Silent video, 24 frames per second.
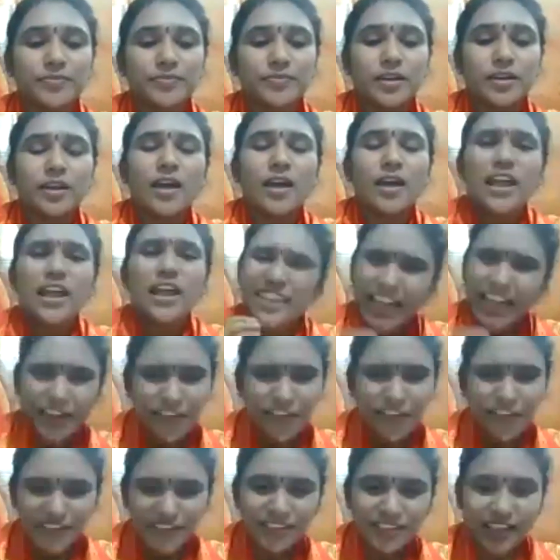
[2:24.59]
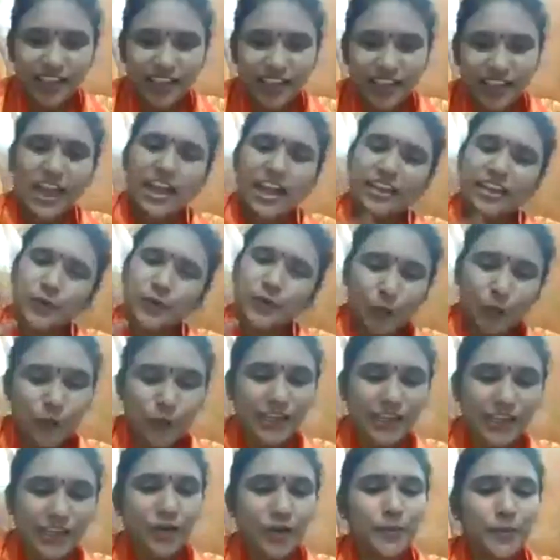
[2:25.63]
లైఫ్ ఇంతే అని ఊరికే
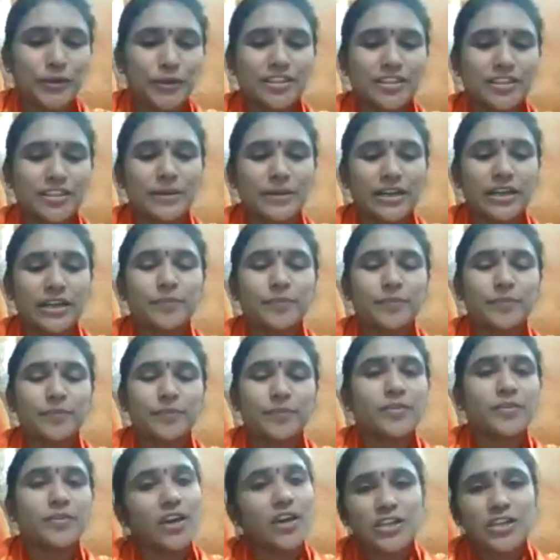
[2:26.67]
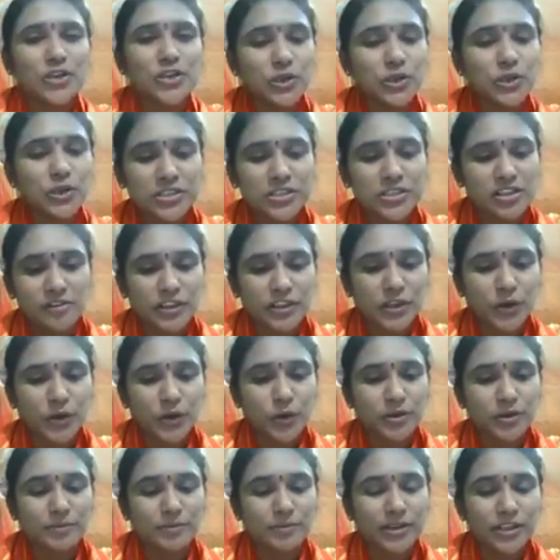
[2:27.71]
ఉండిపోతున్నామండి సొల్యూషన్స్ వెతుక్కోవటం
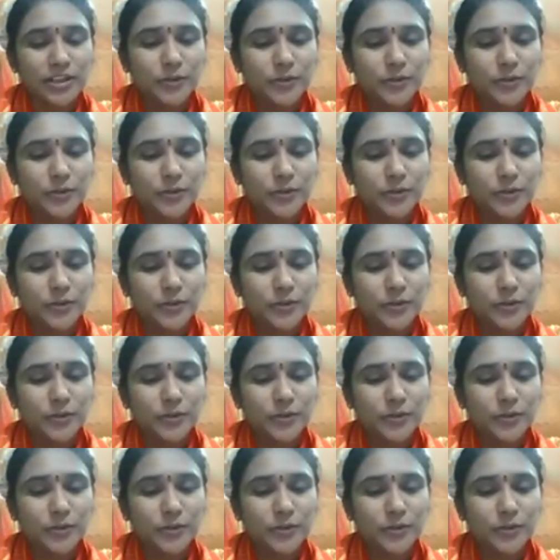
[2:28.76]
లేదు